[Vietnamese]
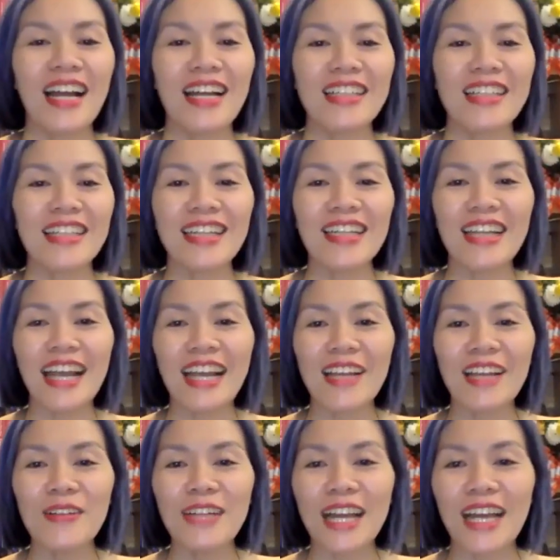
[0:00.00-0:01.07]
rất là hay
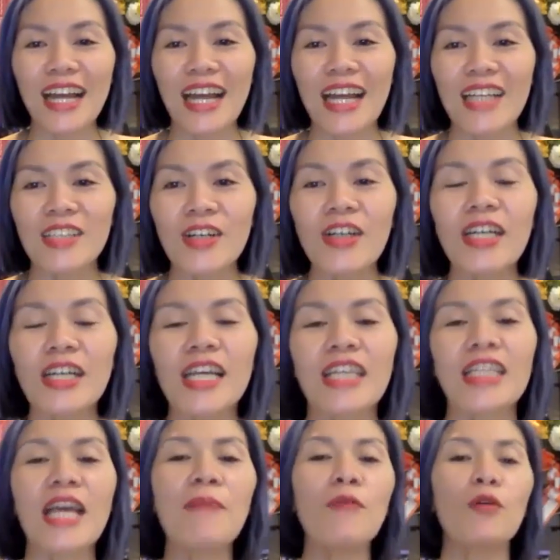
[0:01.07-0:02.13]
luôn ạ. À. Rồi
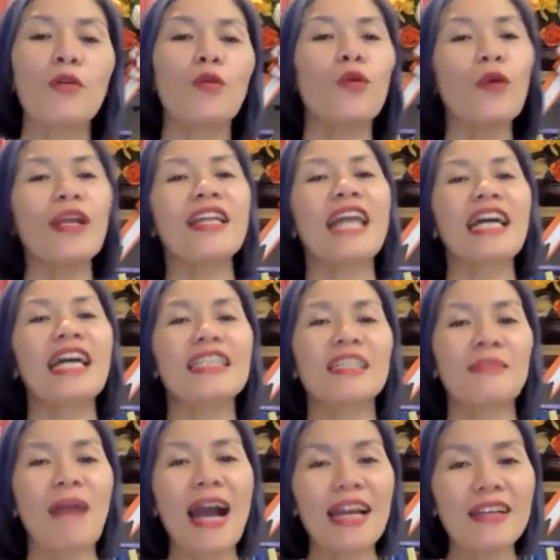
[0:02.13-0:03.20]
thêm một quyền năng thứ
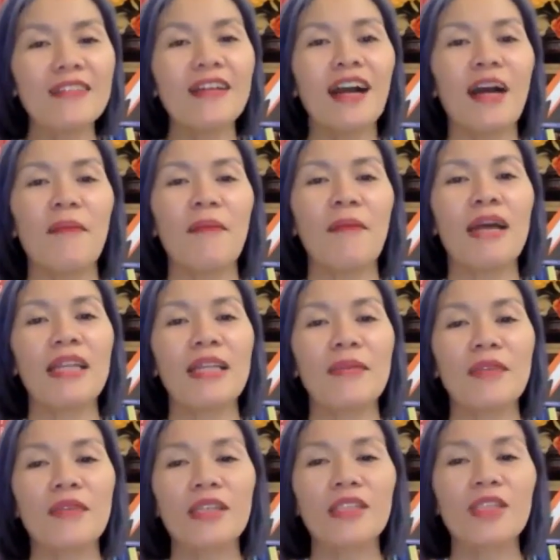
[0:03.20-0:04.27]
ba nữa mà tiềm
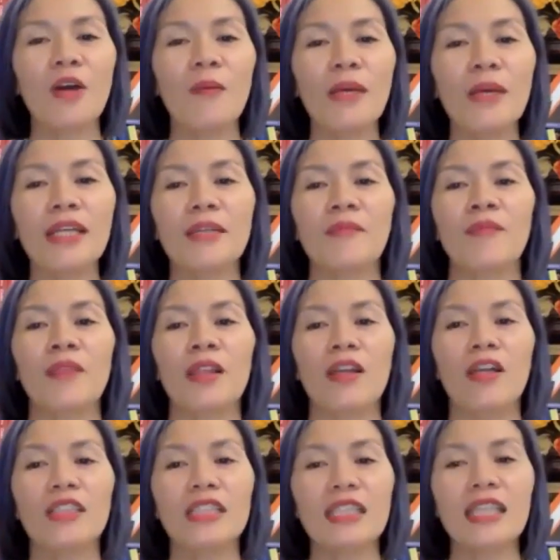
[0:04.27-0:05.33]
thức cho mình, đó
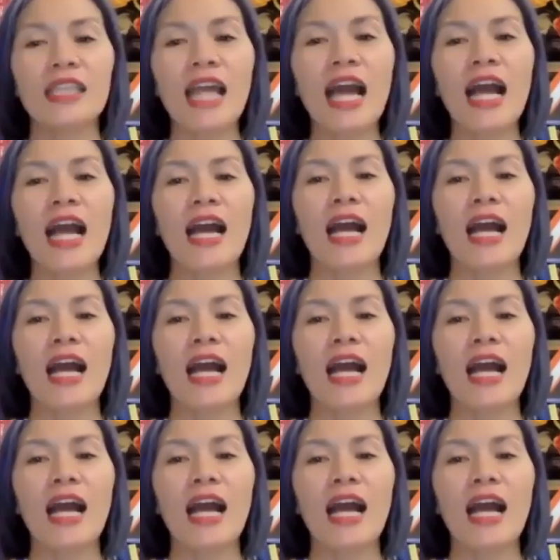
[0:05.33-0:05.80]
chính là